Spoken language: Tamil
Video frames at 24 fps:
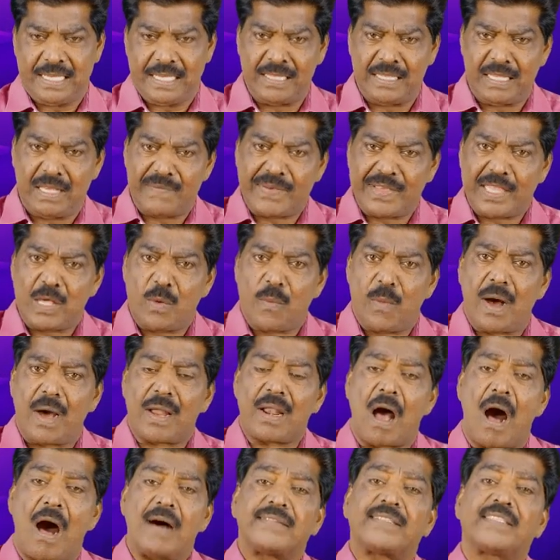இந்த விதமான
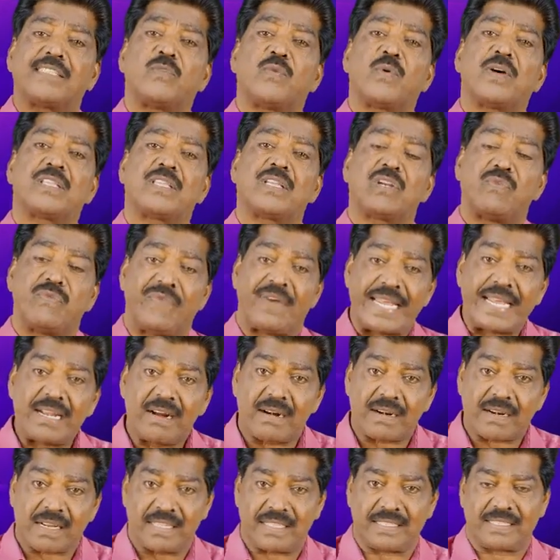ஆசீர்வாதத்துக்கு
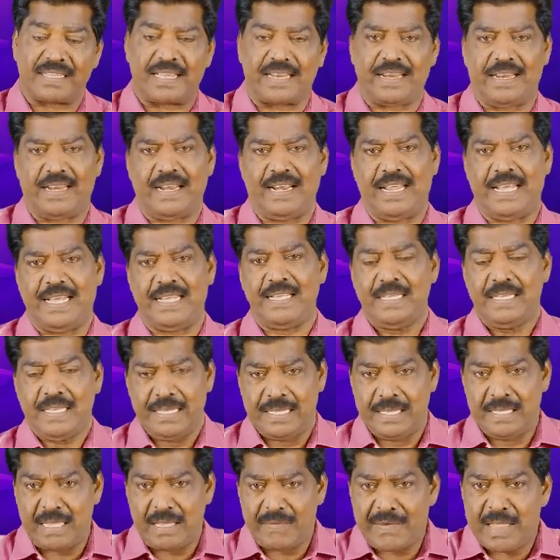வழிகாட்டுறது சரியில்லை
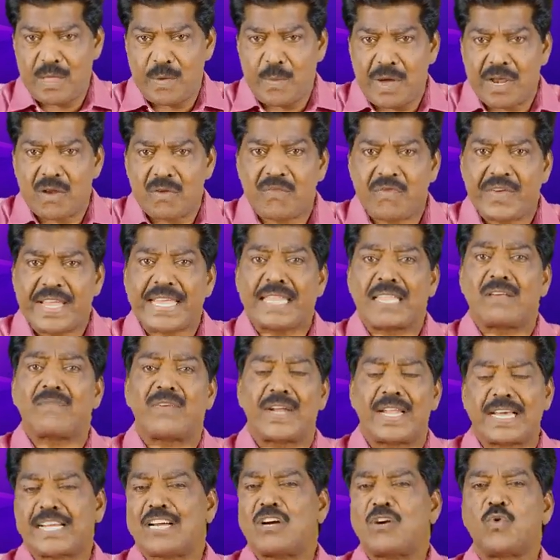இந்த விதமான வேத
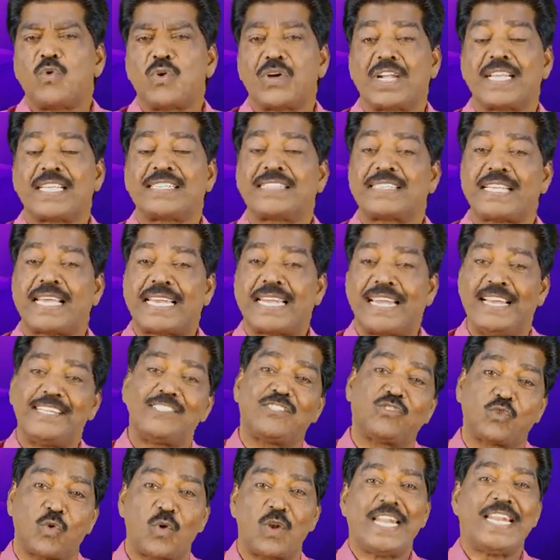விளக்கம் கொடுக்கறது
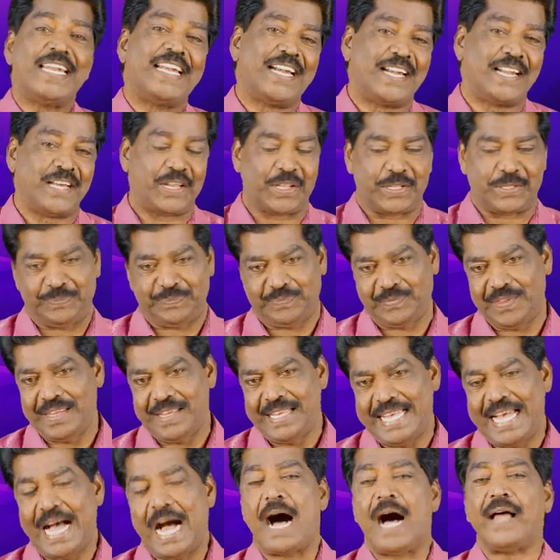சரியில்லைன்னு சொல்ல எடுக்கிறது
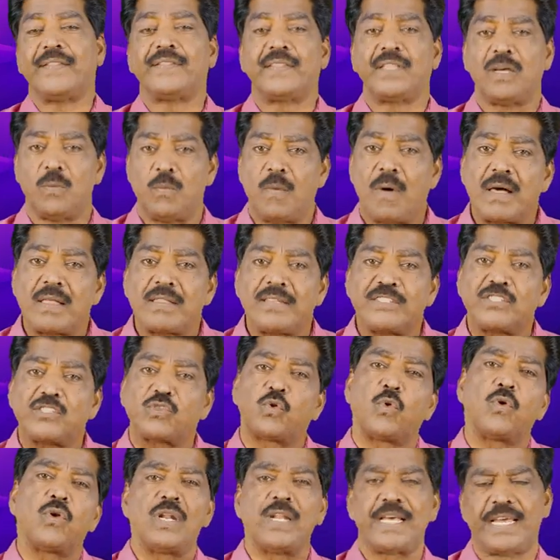அந்த மாதிரி
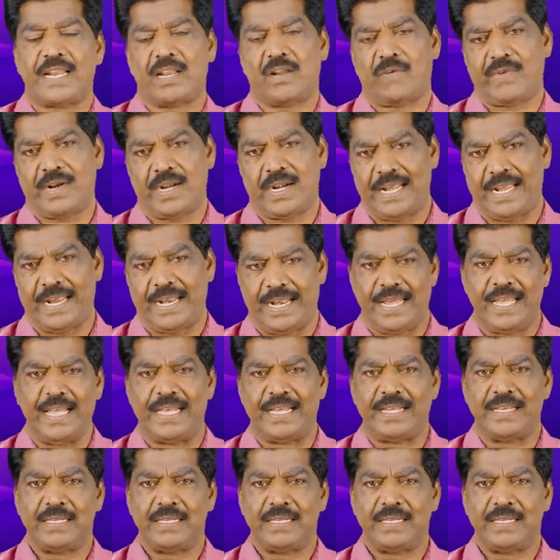சொல்லுகிற வேளையில்